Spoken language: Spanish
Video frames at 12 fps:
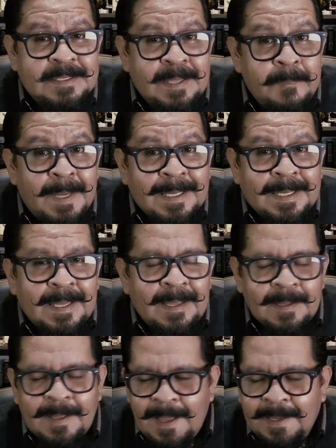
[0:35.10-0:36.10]

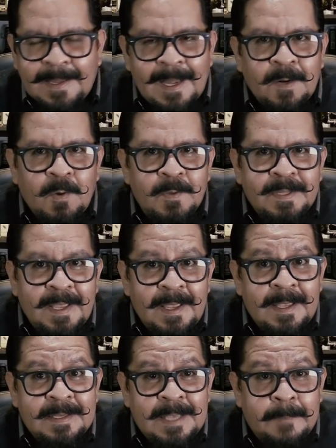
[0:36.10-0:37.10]
Steinberge, a cargo
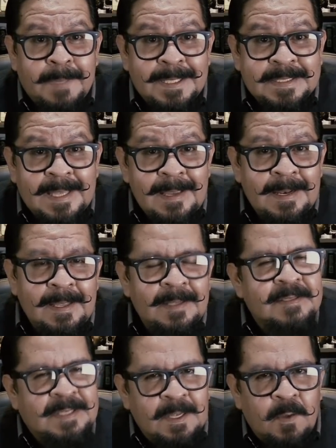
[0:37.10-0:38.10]
de Jet
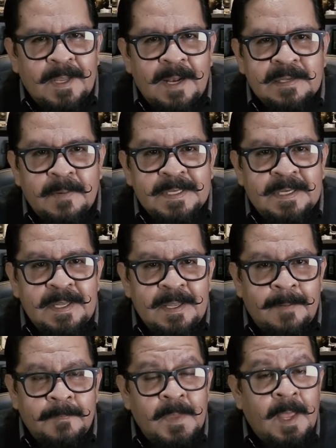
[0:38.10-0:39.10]
Berseyle... CEO de la
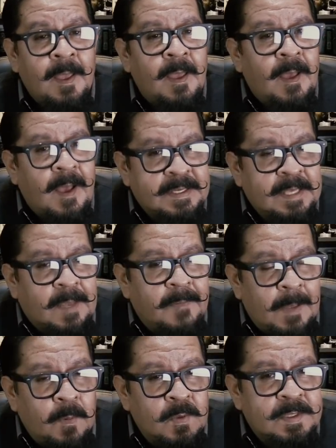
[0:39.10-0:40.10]
cervecería, así que
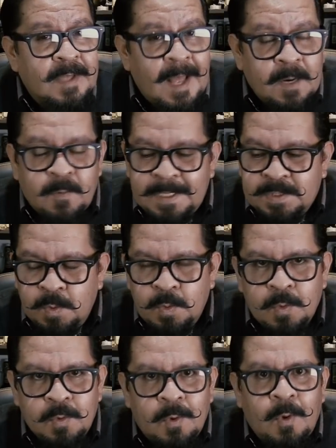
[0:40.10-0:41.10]
veamos algo de
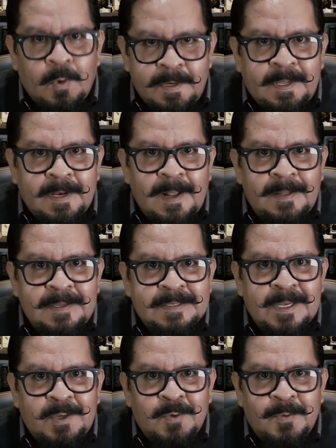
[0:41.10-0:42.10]
su original
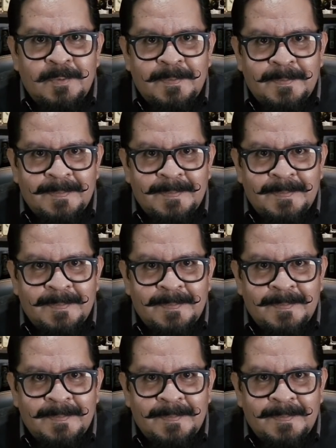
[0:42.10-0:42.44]
diseño.